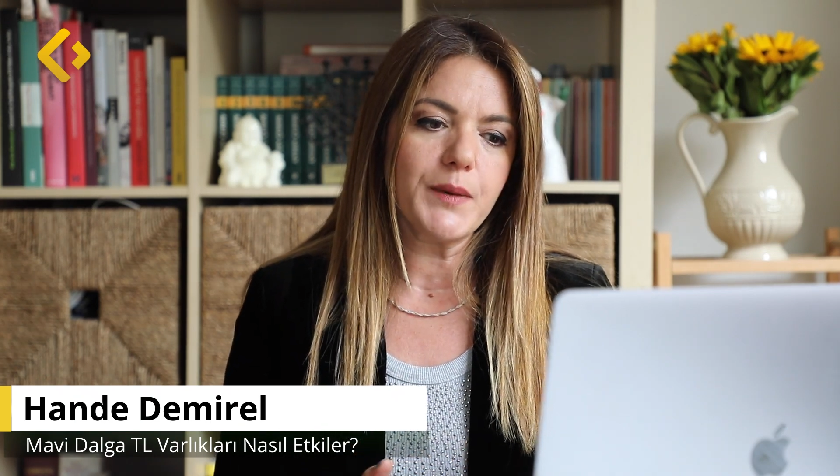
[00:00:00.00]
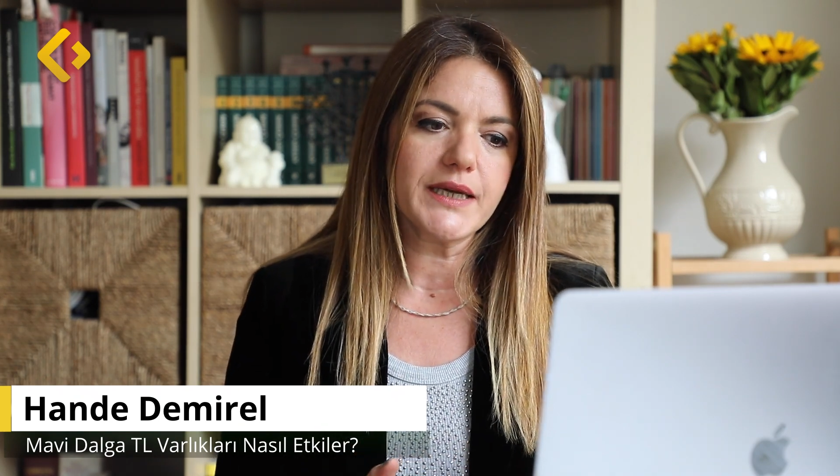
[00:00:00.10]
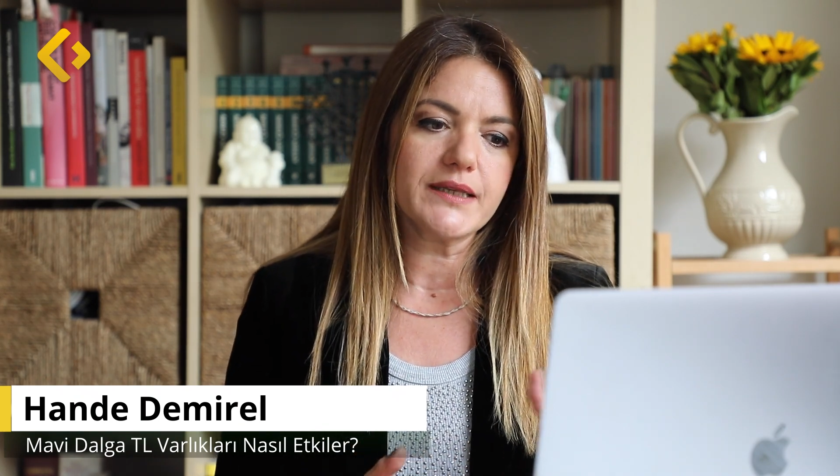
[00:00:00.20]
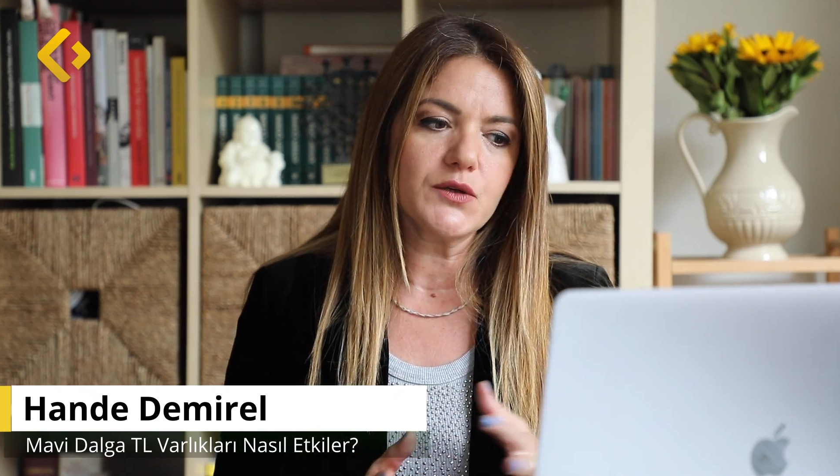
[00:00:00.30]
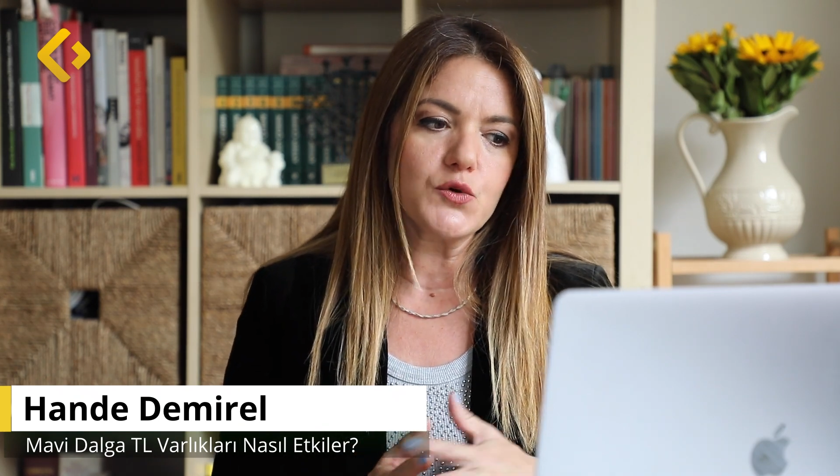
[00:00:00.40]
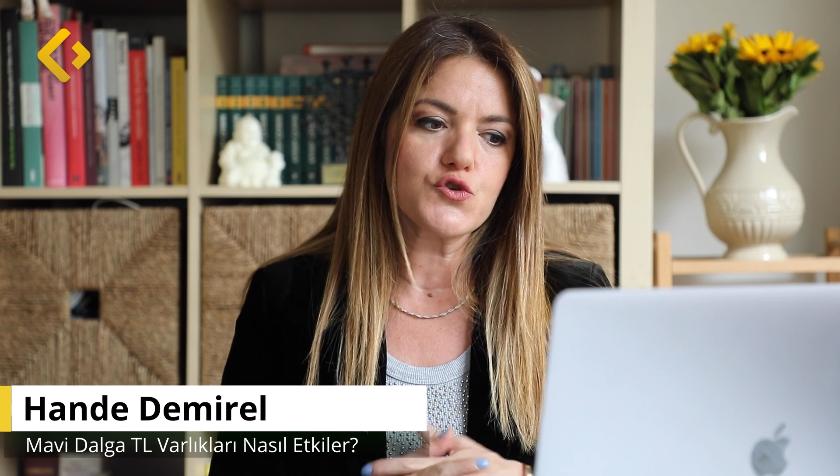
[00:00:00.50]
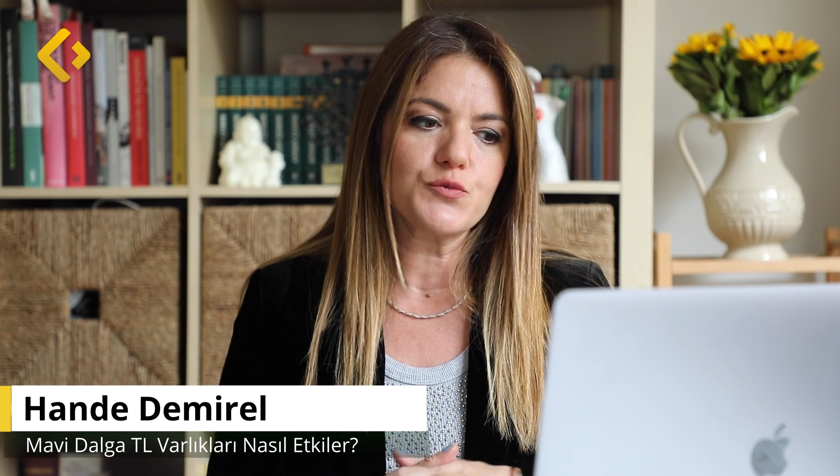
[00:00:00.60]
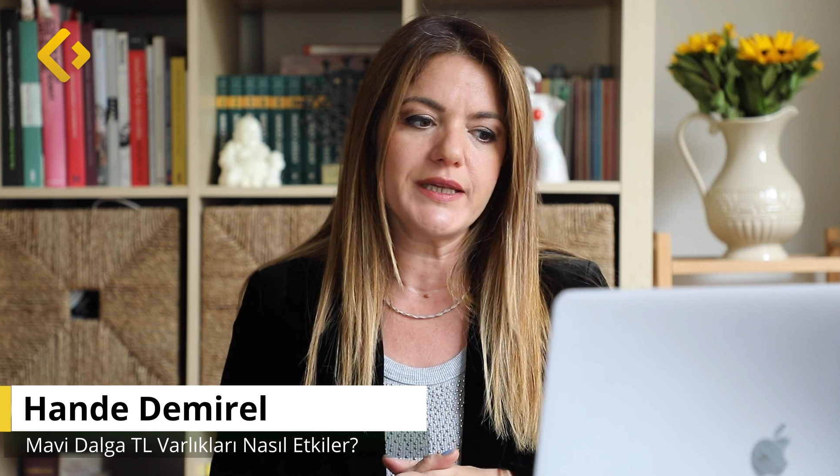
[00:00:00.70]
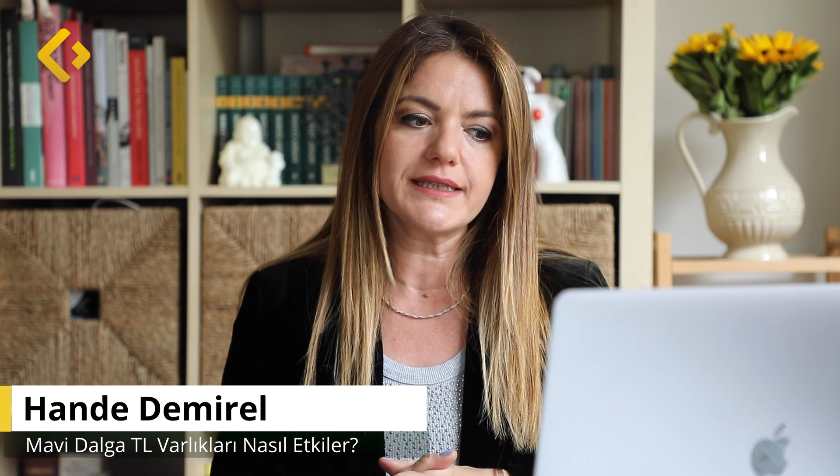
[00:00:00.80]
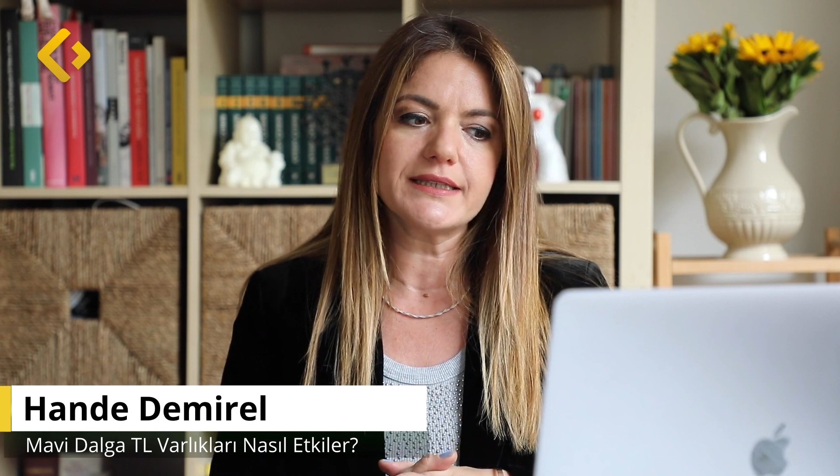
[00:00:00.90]
paketi
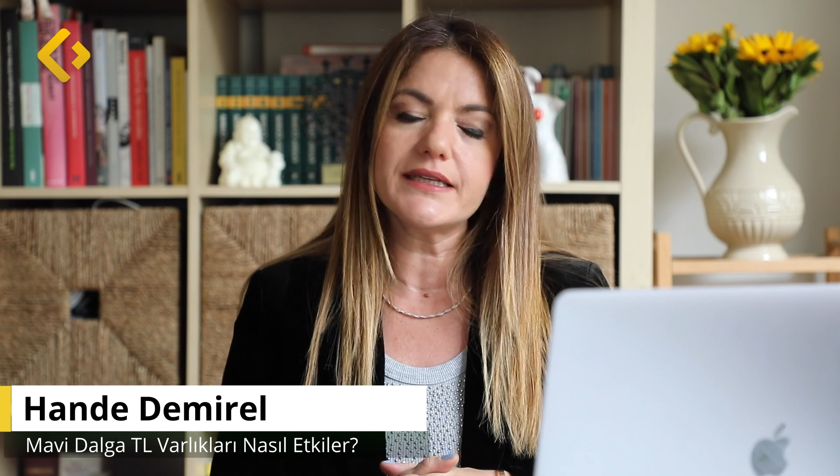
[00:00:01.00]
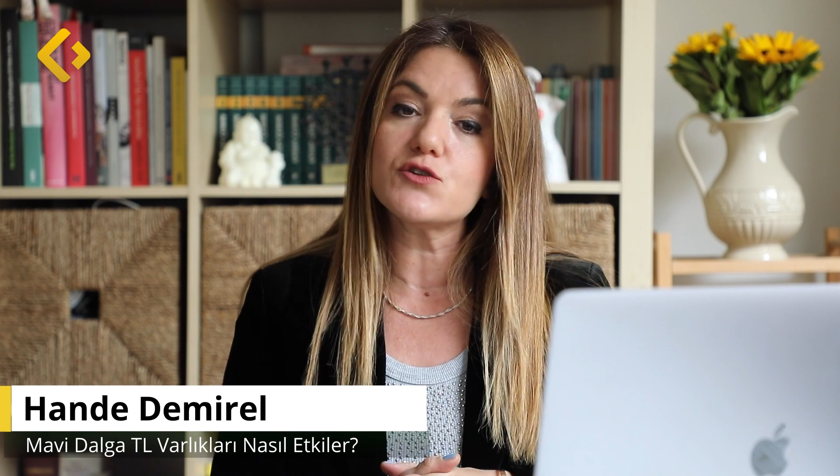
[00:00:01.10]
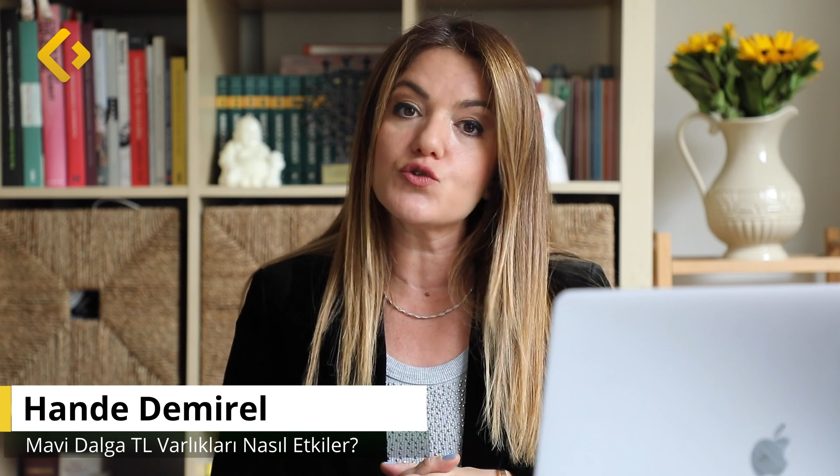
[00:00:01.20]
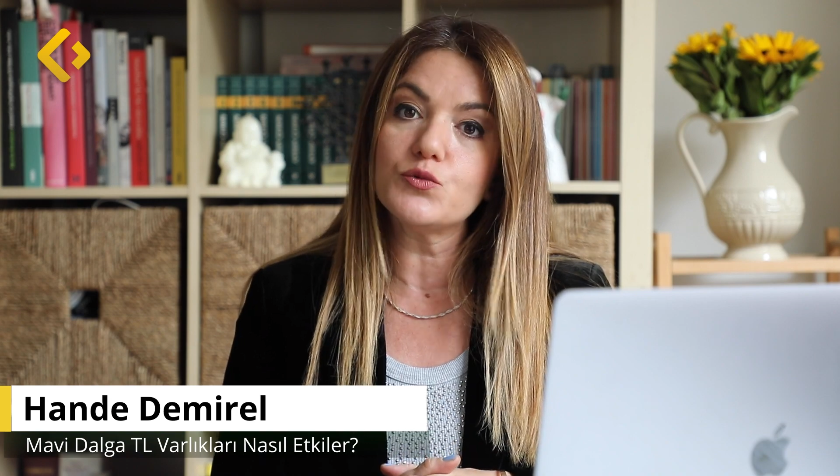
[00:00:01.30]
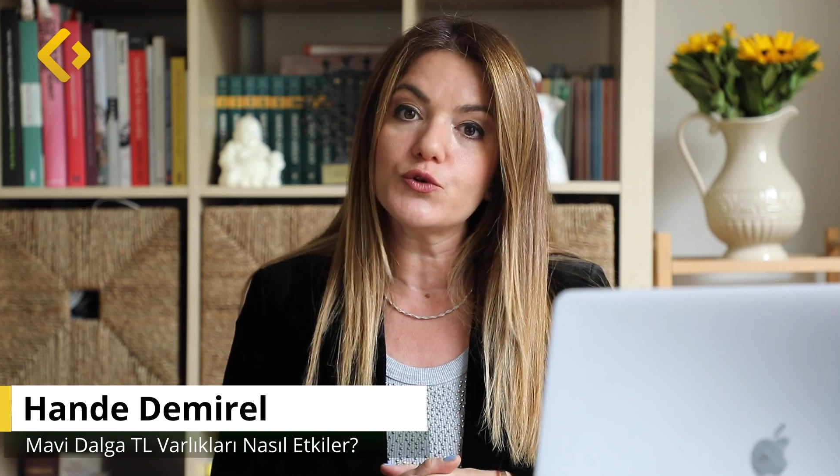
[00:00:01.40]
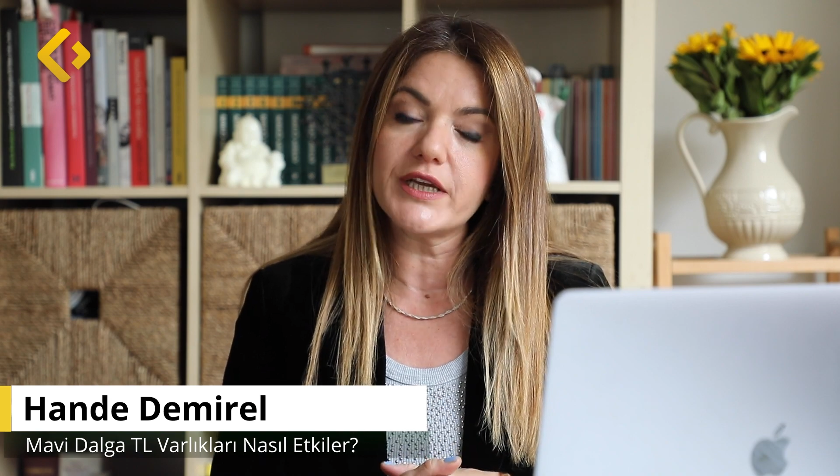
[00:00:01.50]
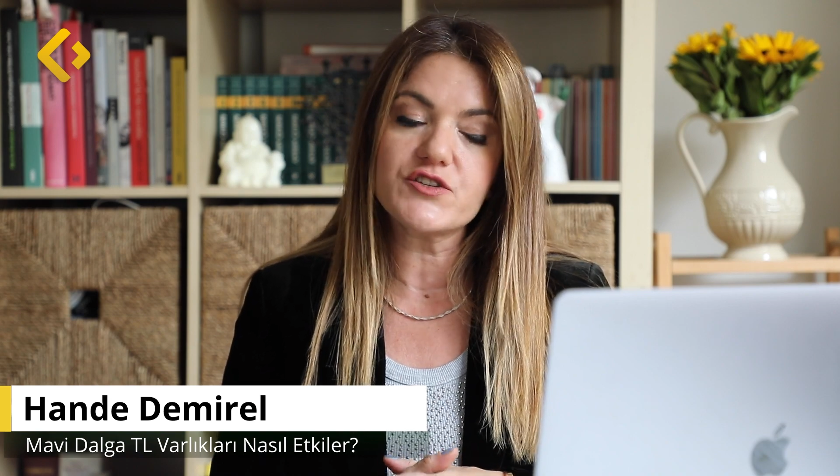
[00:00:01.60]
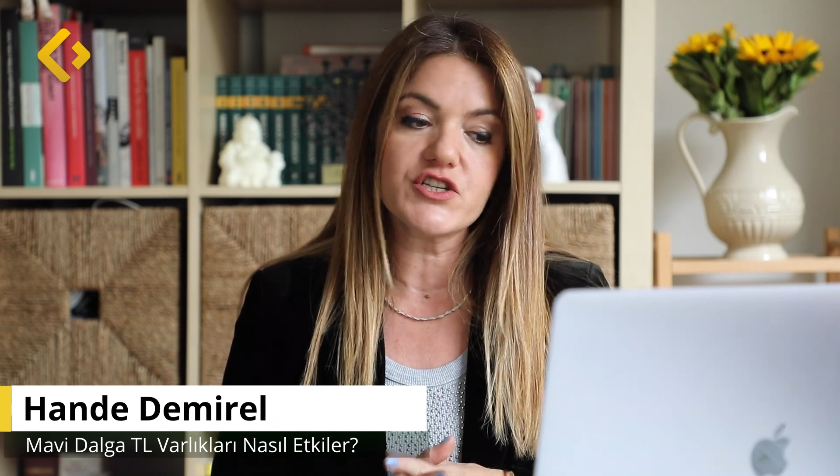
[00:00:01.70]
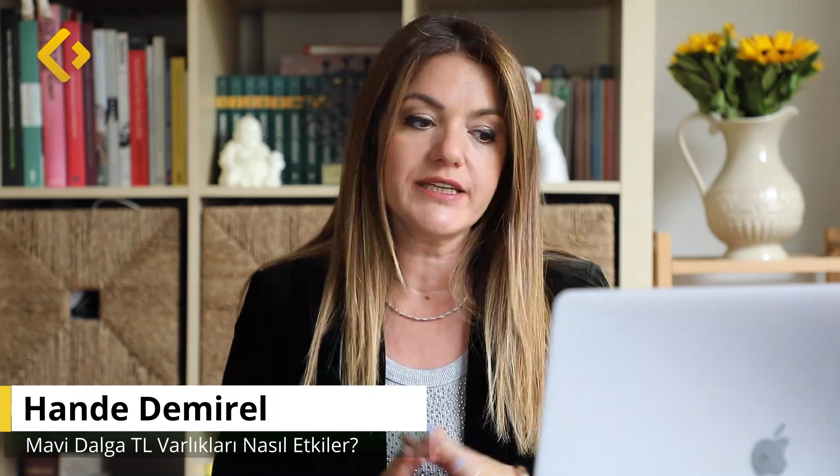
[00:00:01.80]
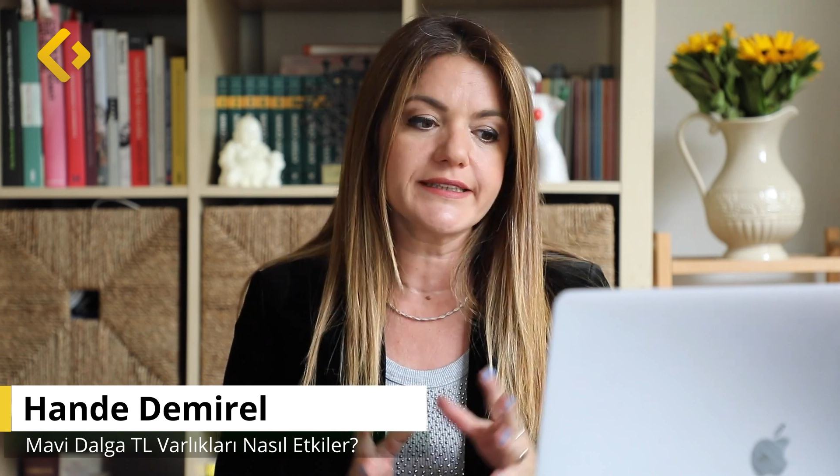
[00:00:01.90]
görüşmelerinde
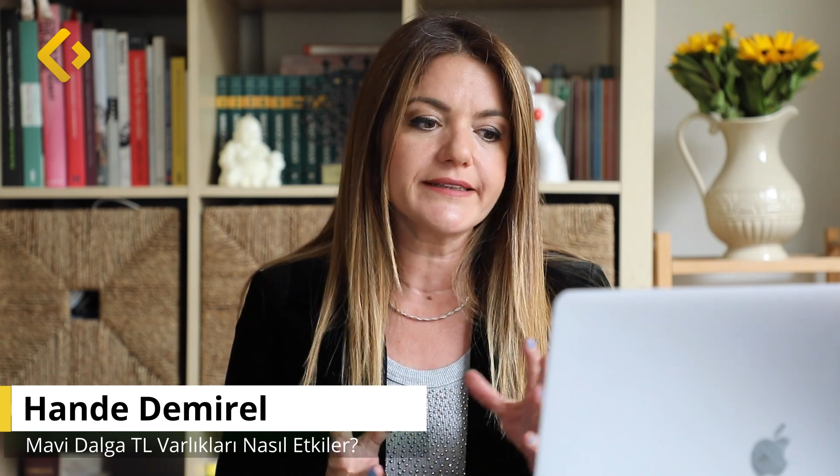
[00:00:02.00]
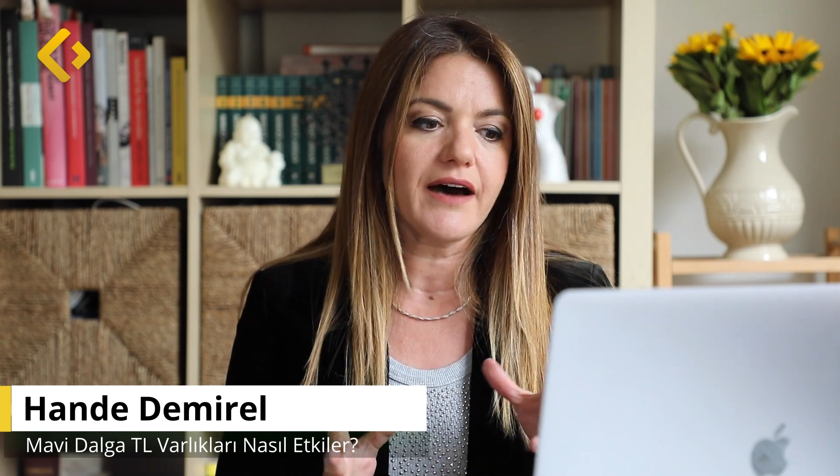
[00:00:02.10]
cumhuriyetçilerin